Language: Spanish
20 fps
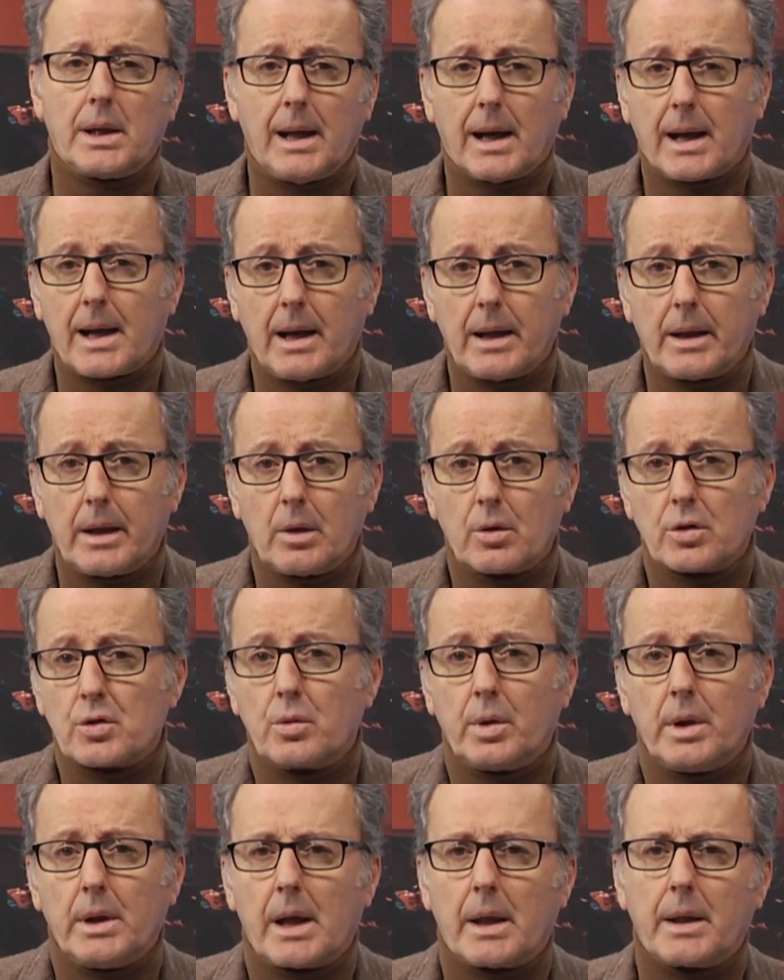en la calle,
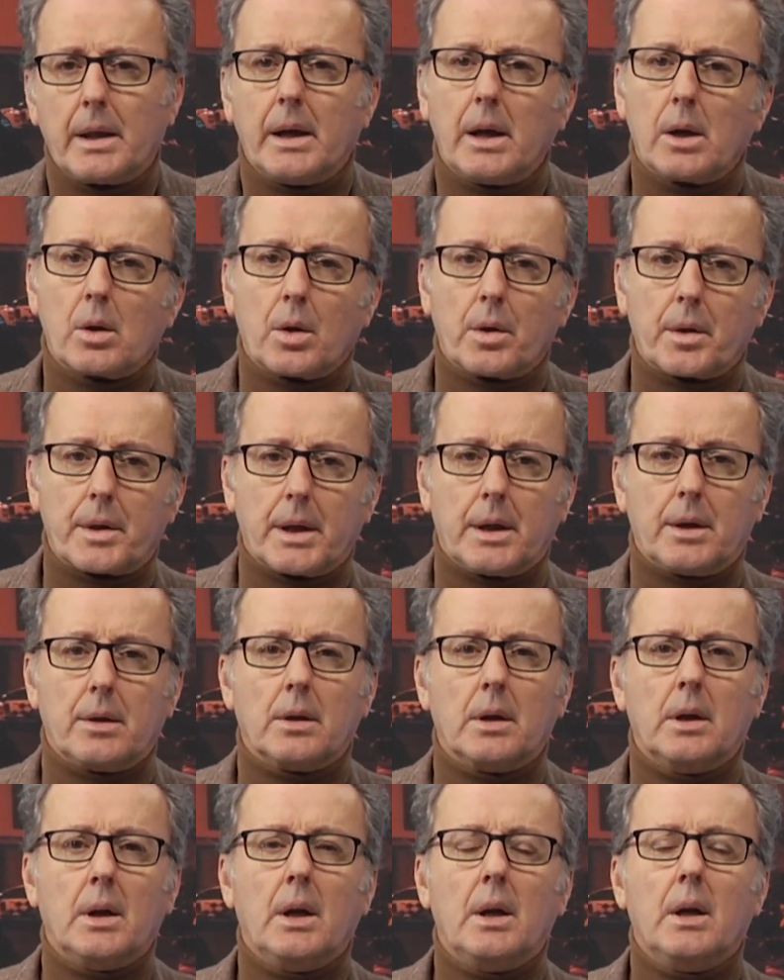oscuridad en el
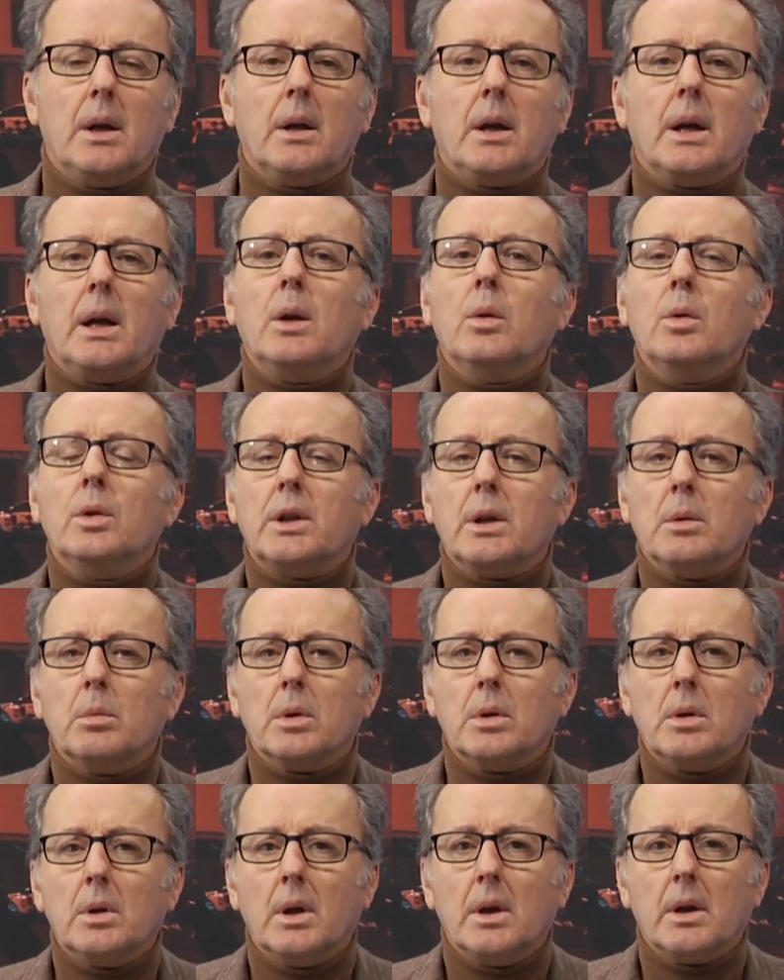concello. El
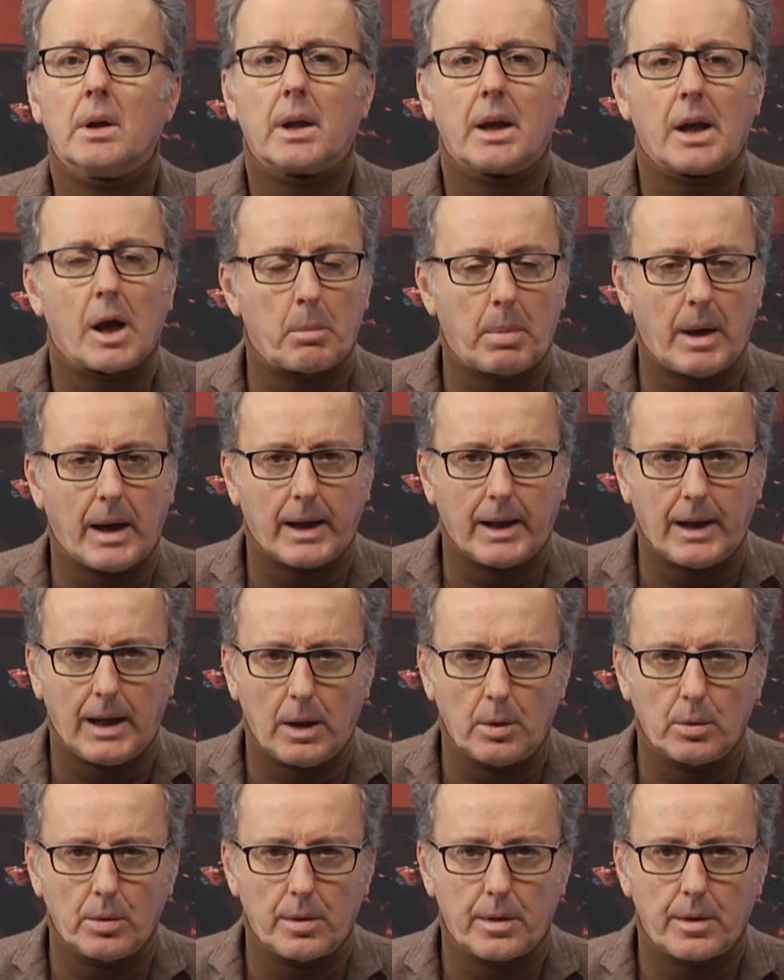último que apague la
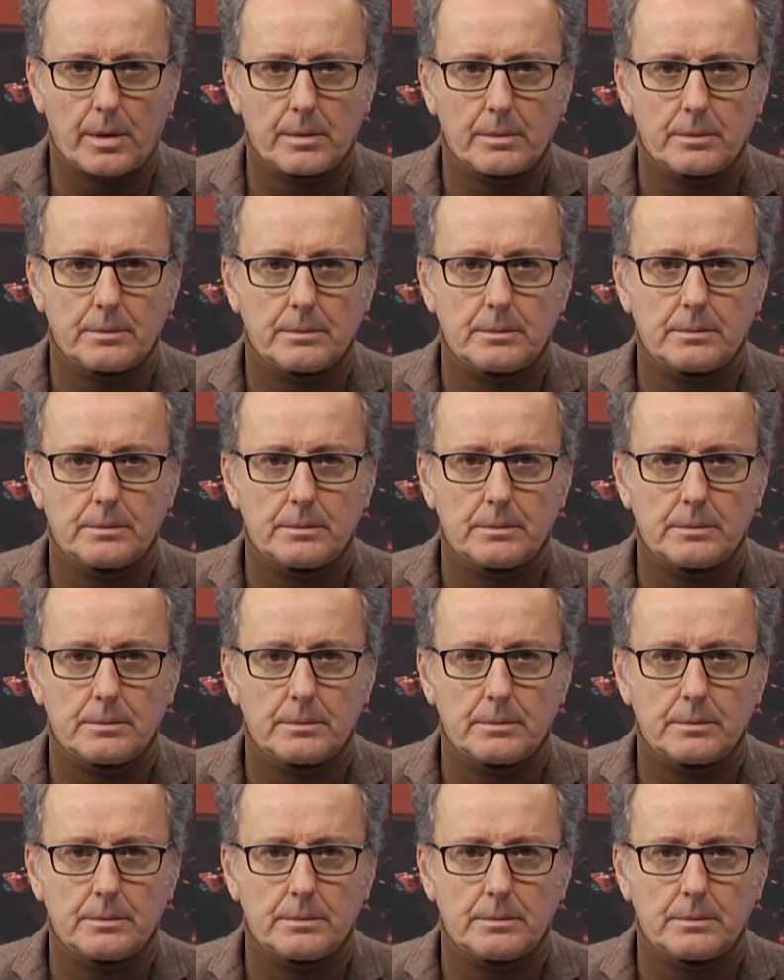luz.